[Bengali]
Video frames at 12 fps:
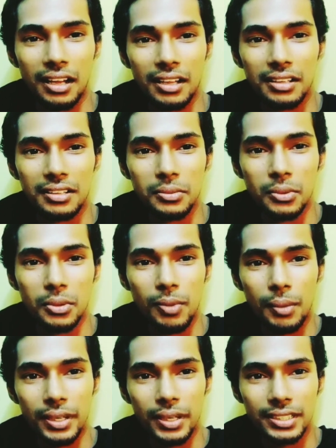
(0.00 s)
আর ওর
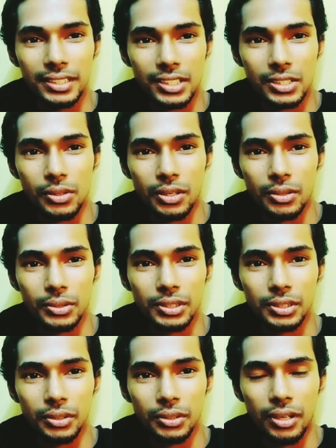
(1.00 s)
বাবাকে জিজ্ঞেস করা
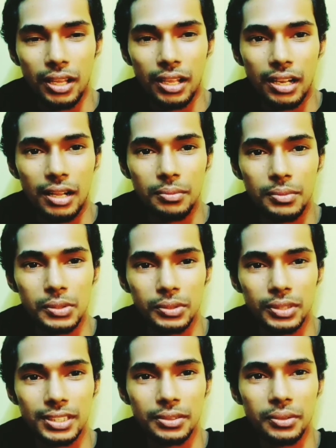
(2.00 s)
হয়েছিল আর আমি
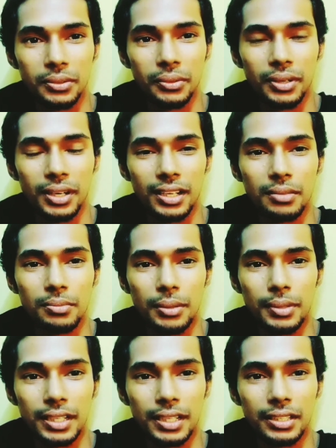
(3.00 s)
শুনতেছি ওর নাকি
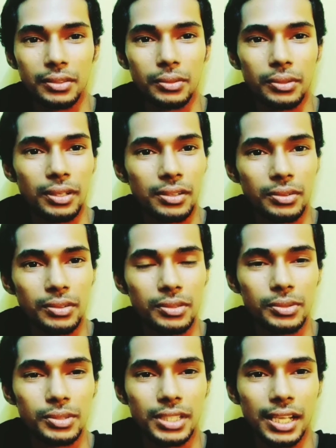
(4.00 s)
বাবা নাই কিন্তু এখন
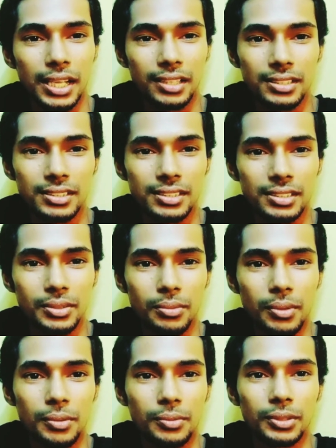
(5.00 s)
নিউজে দেখতেছি যে ওর
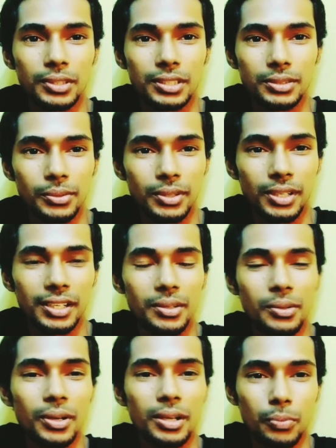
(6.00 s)
বাবা বলতেছে ওর নাকি
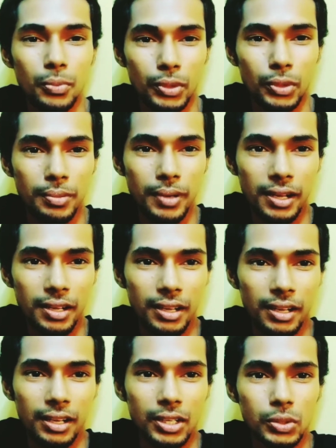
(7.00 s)
অনেক প্রতিভা
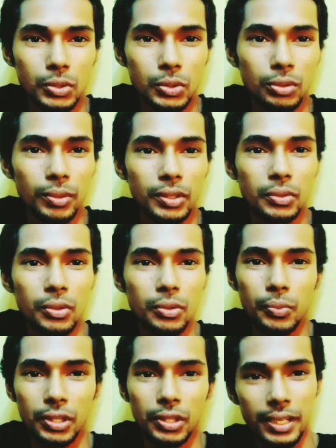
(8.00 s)
শুধুমাত্র ওর
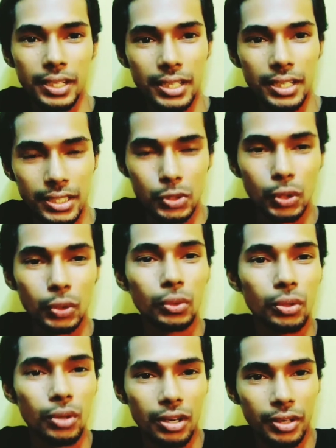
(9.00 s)
প্রতিভাকে নাকি যত্ন
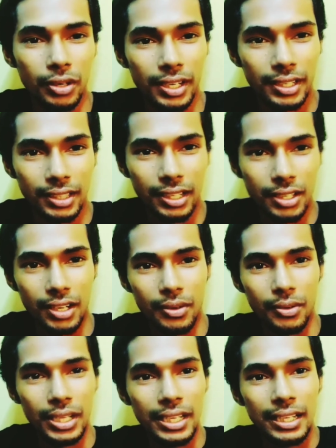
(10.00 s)
করা হয় না তার
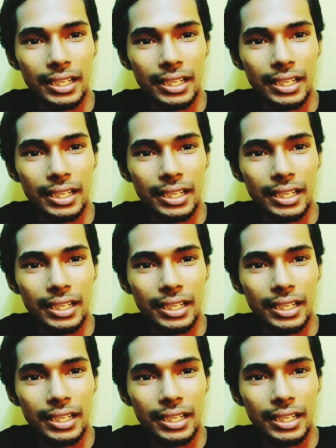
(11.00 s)
কারণে